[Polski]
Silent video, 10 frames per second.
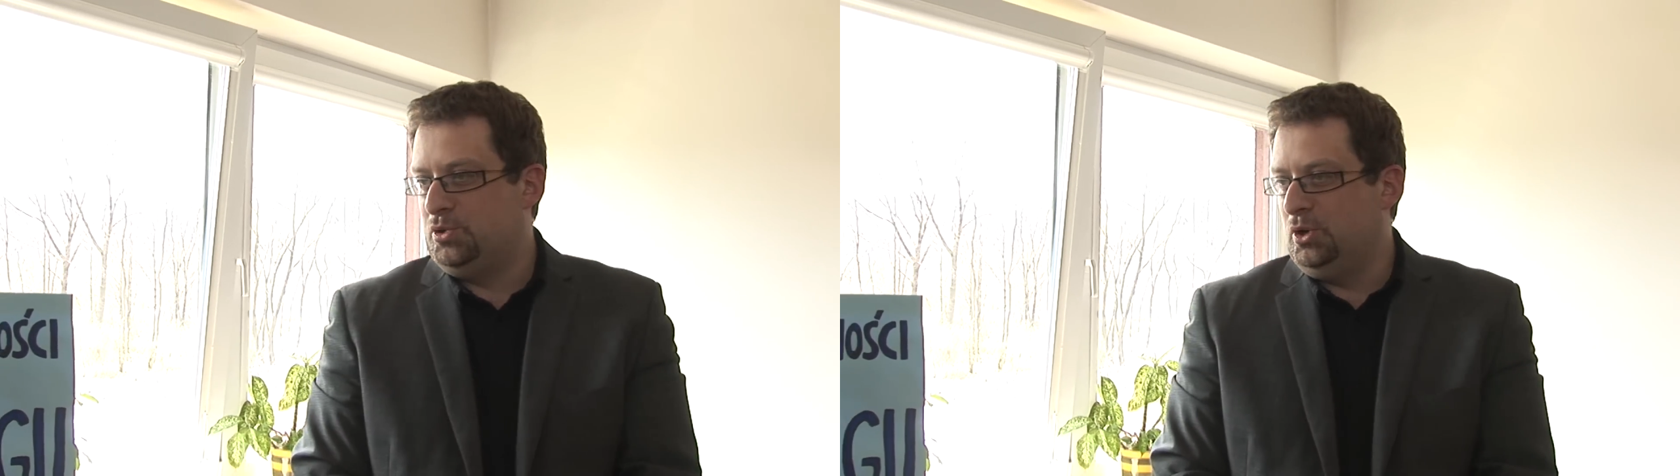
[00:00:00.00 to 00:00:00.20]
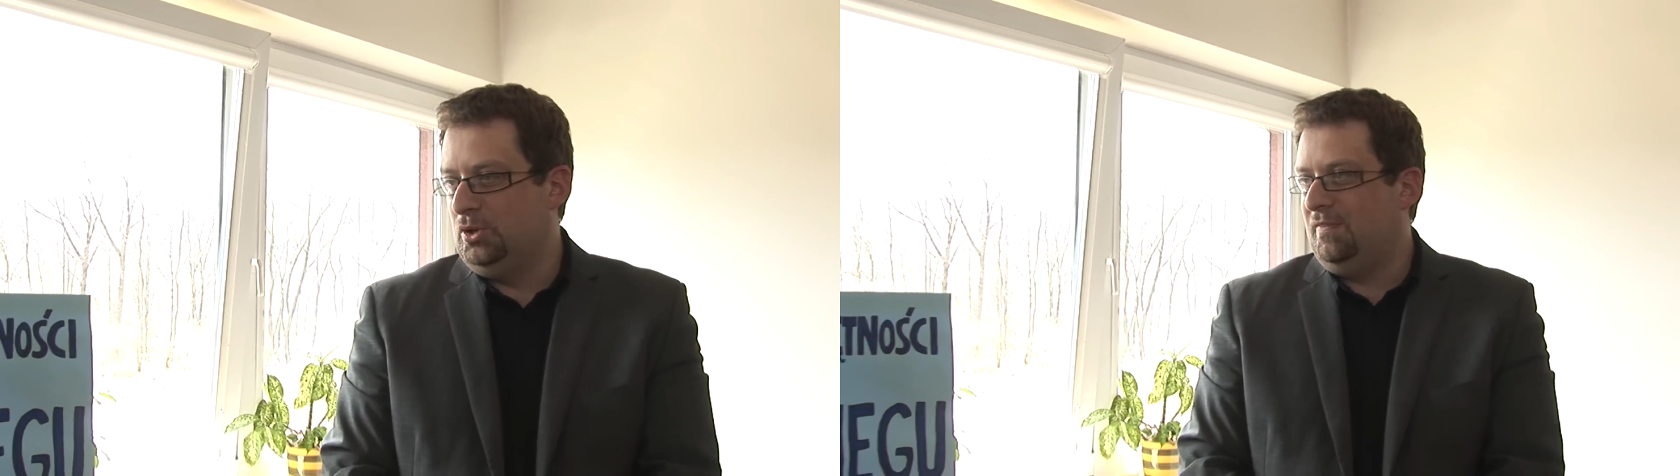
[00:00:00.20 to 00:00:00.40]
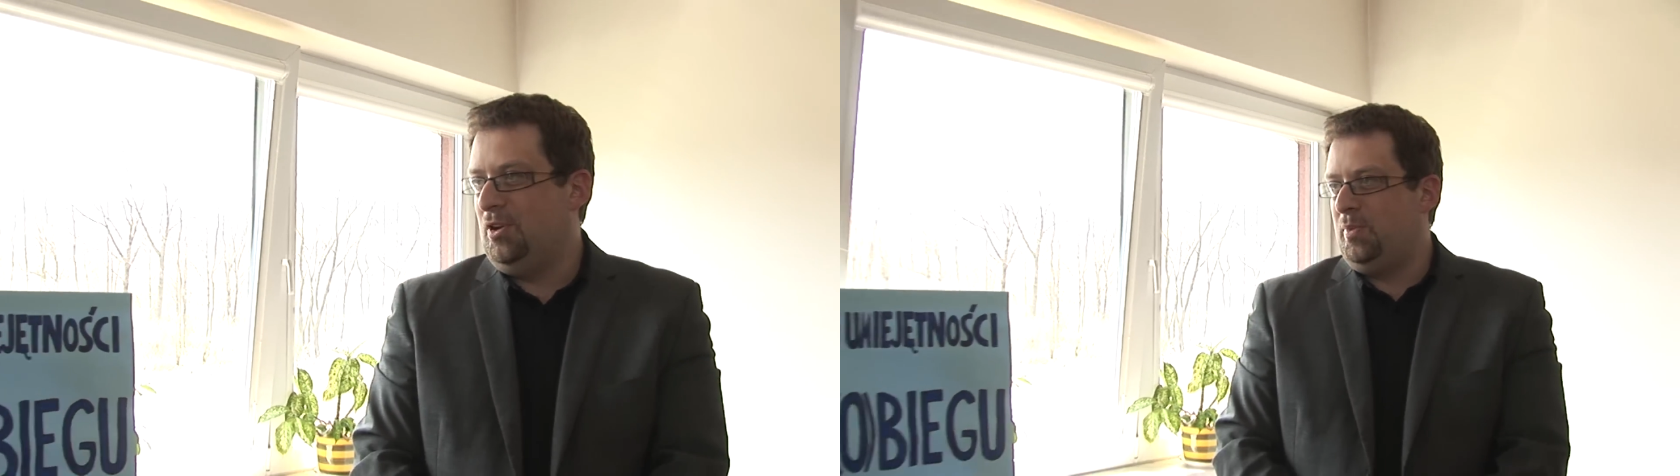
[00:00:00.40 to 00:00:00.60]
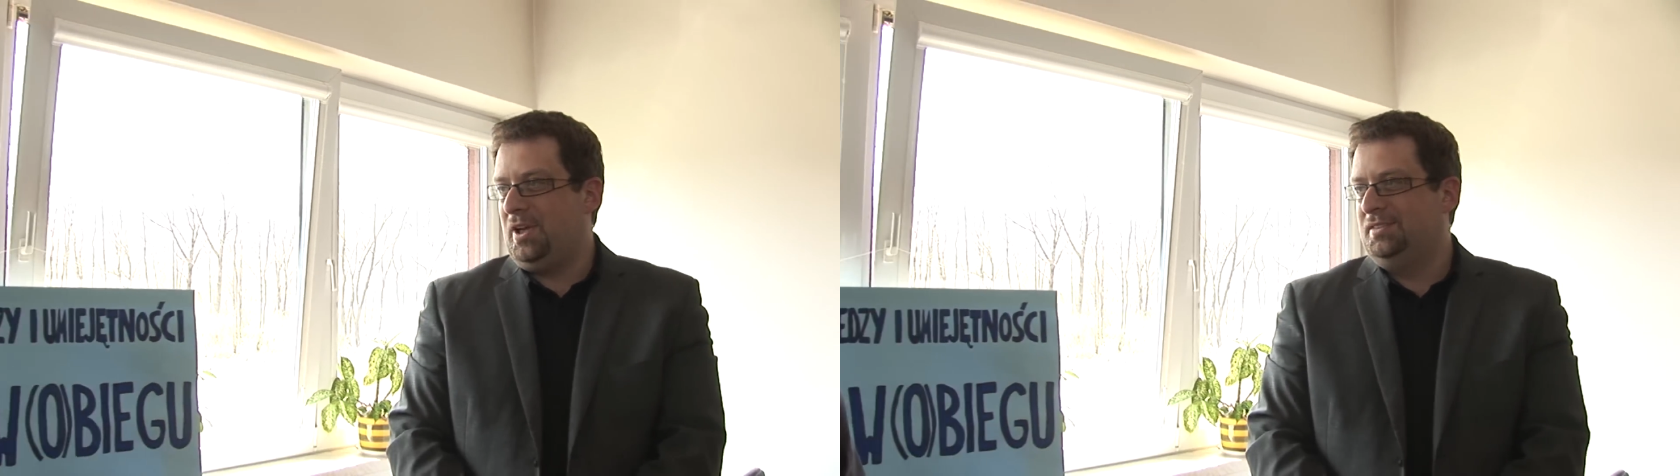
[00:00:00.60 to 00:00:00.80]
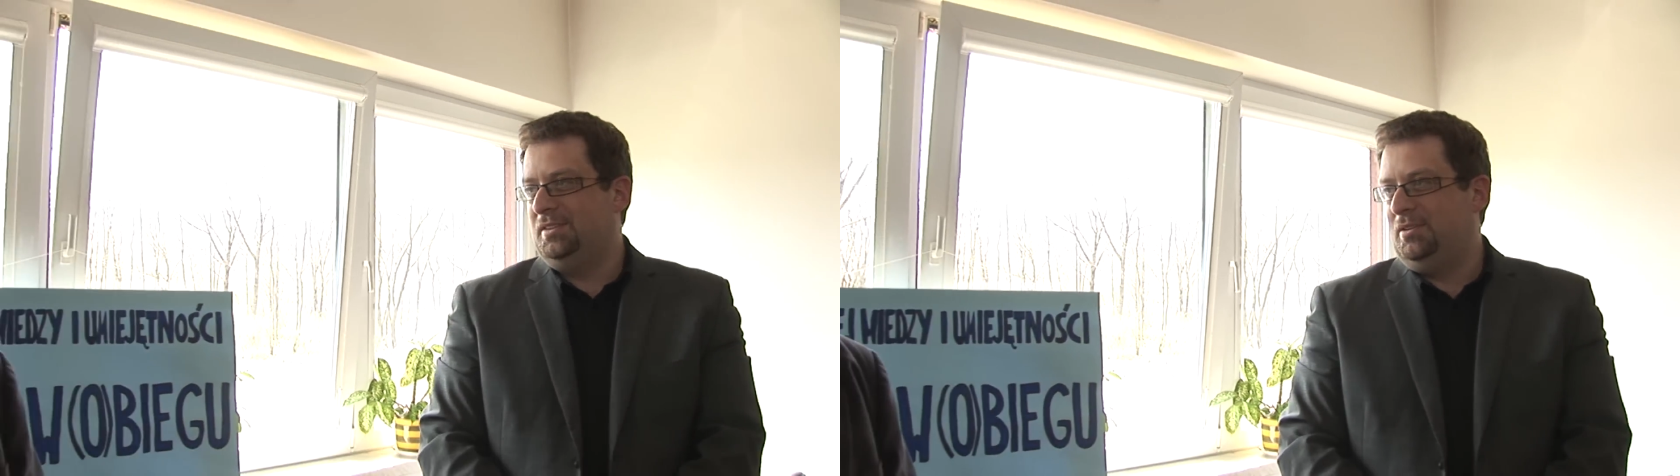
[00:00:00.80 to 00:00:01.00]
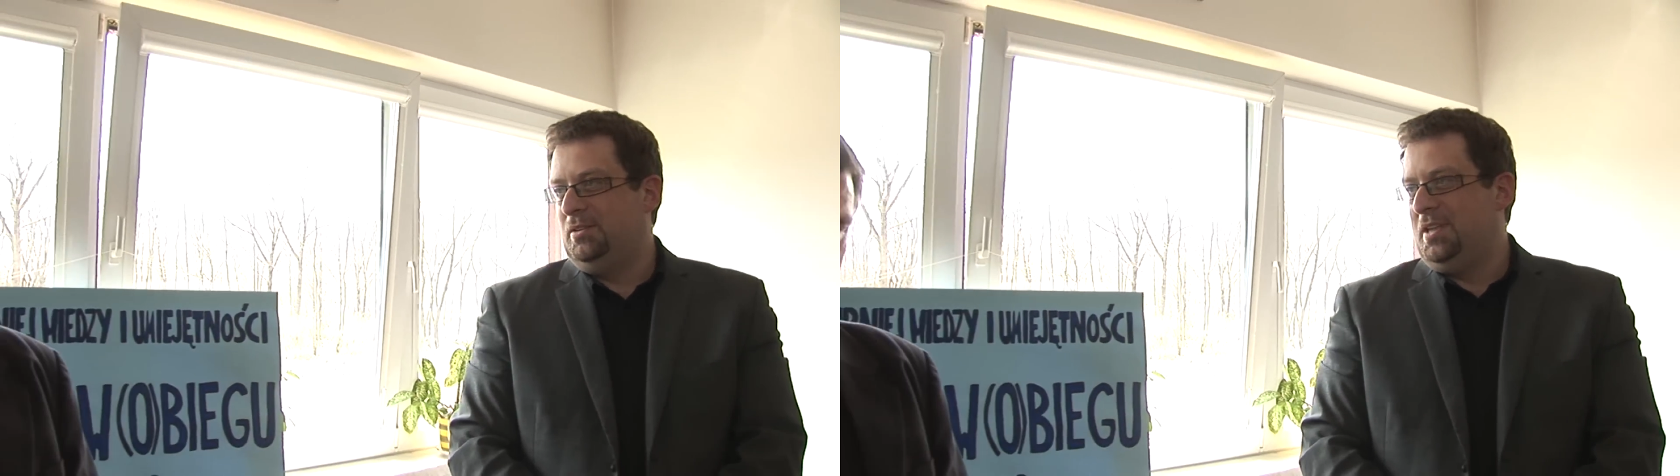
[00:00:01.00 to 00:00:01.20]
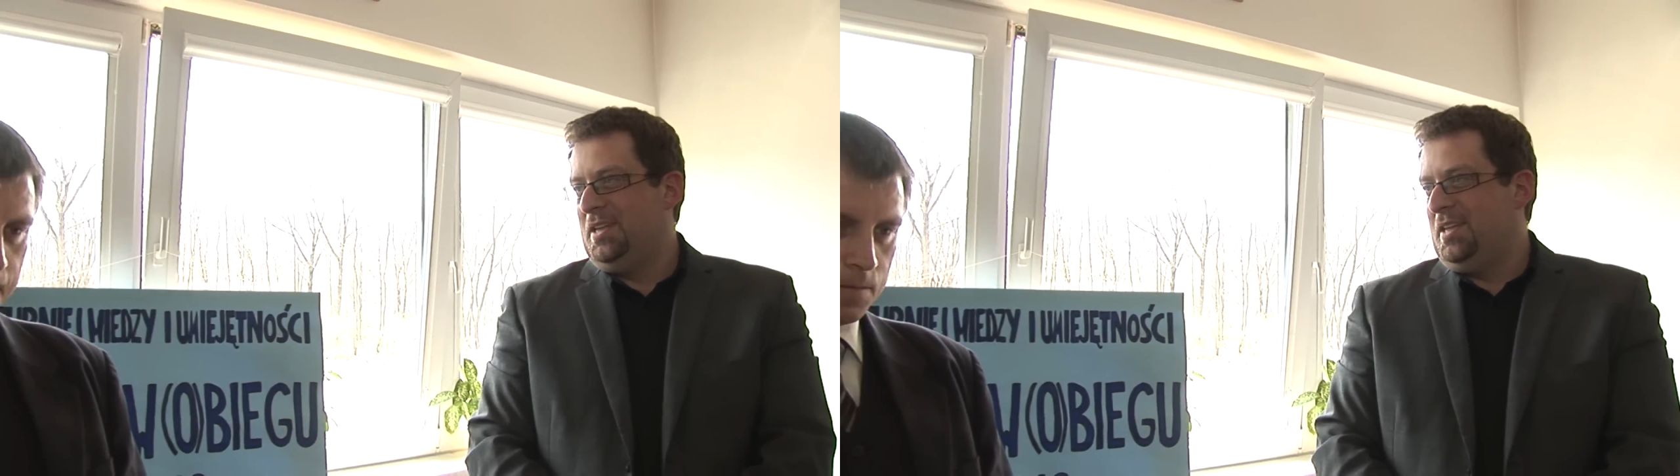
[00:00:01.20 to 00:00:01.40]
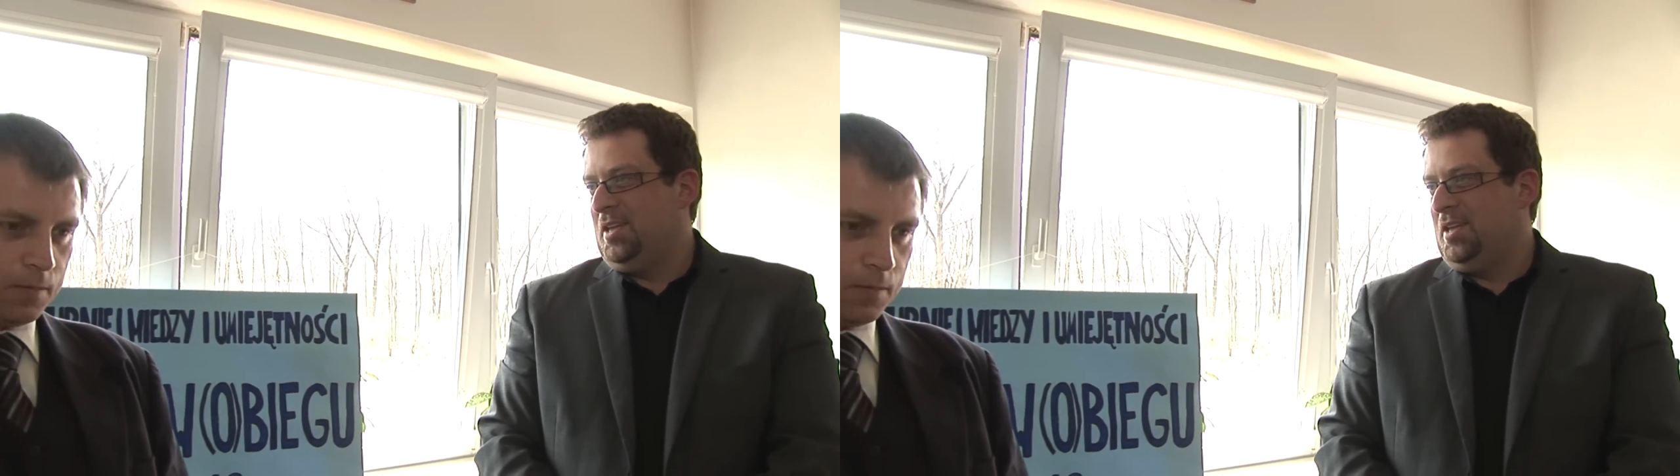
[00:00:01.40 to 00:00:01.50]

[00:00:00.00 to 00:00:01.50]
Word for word: przygotował bardzo,